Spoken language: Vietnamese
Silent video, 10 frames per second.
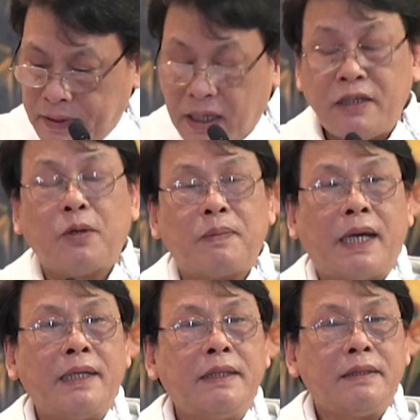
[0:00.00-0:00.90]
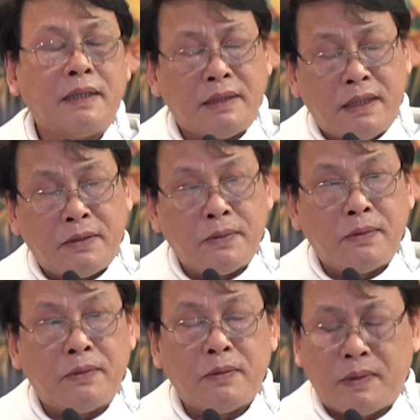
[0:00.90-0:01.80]
ân sủng đấy Đức
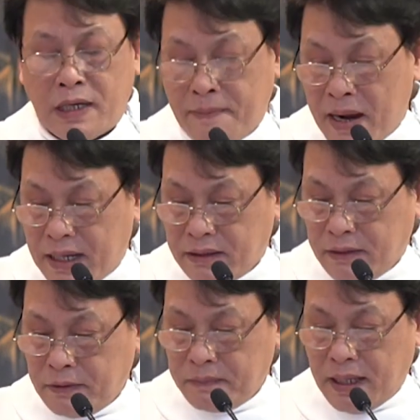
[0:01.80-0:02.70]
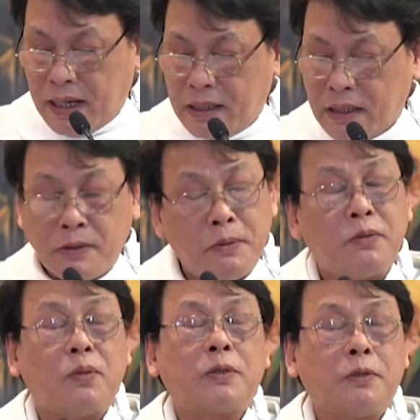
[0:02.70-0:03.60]
Giêsu đã ban cho chúng ta đã
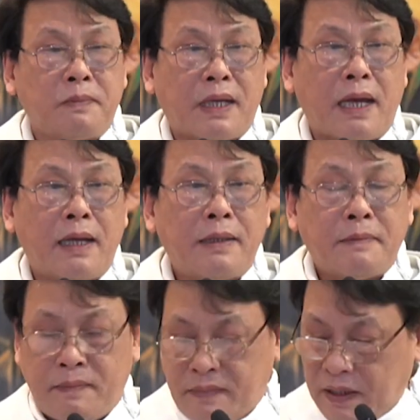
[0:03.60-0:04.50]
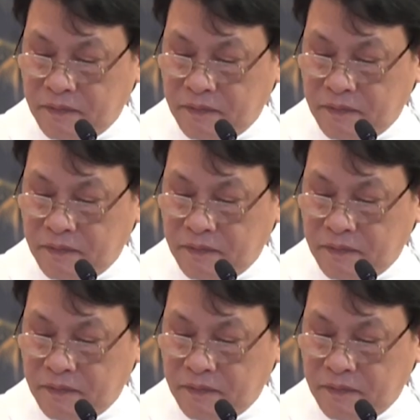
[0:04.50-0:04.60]
cứu chuộc chúng ta Thánh